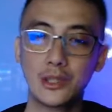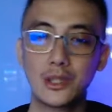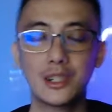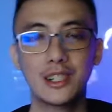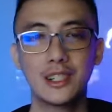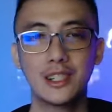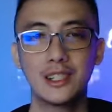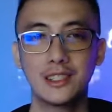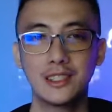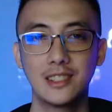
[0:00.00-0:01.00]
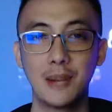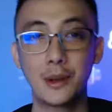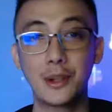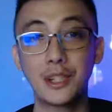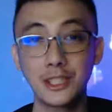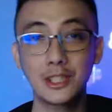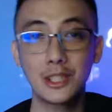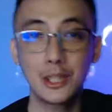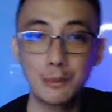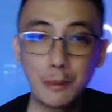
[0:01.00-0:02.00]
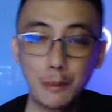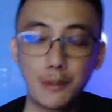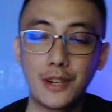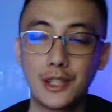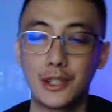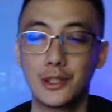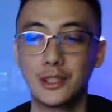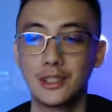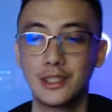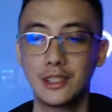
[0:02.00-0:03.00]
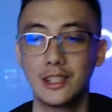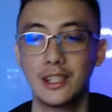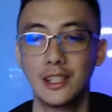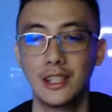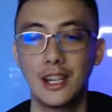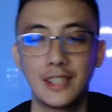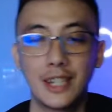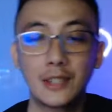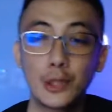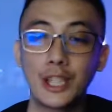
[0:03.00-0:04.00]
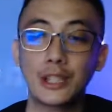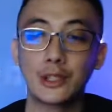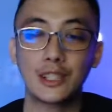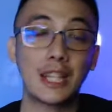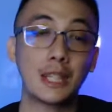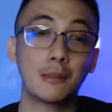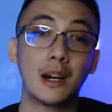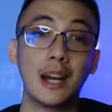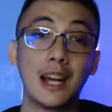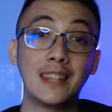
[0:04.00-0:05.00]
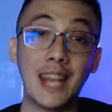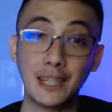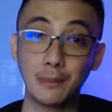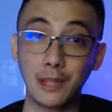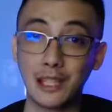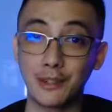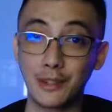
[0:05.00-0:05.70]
sa ngayon lang ako mapapanood, I'm Coach Julian or Coach TJ, whichever it is easier to say.